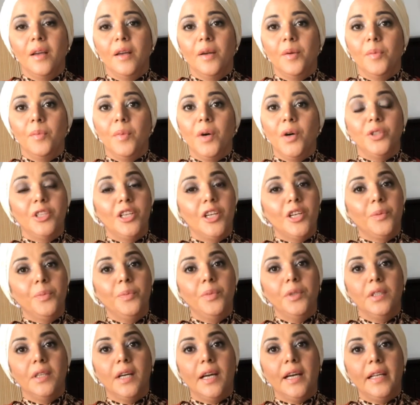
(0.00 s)
ما هو ده
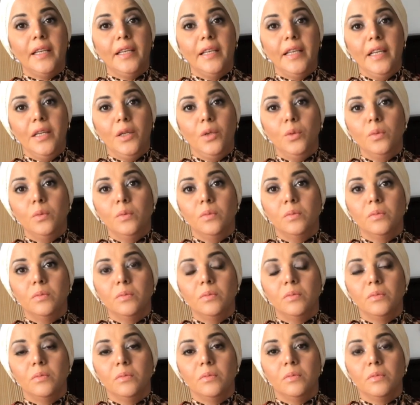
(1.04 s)
ربنا حلاله
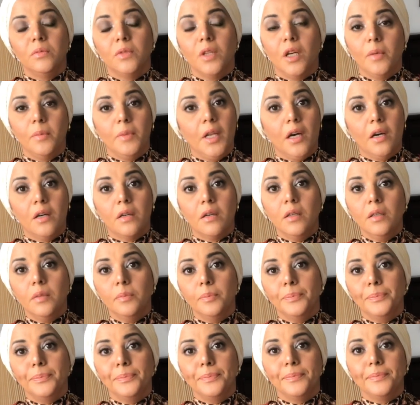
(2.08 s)
طعم الحرام
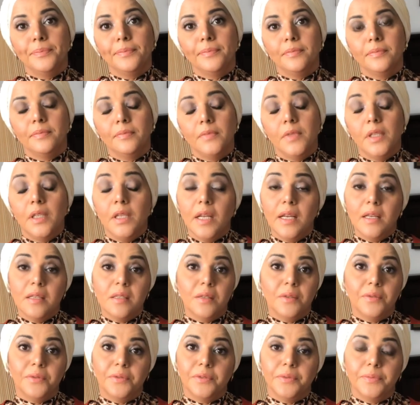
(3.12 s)

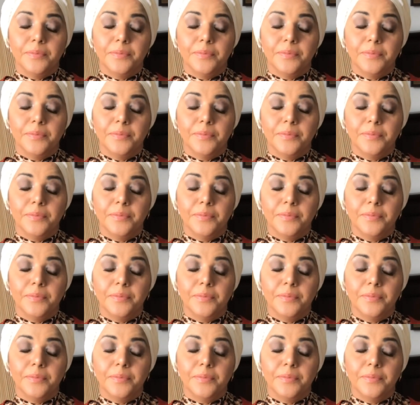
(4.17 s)
للأسف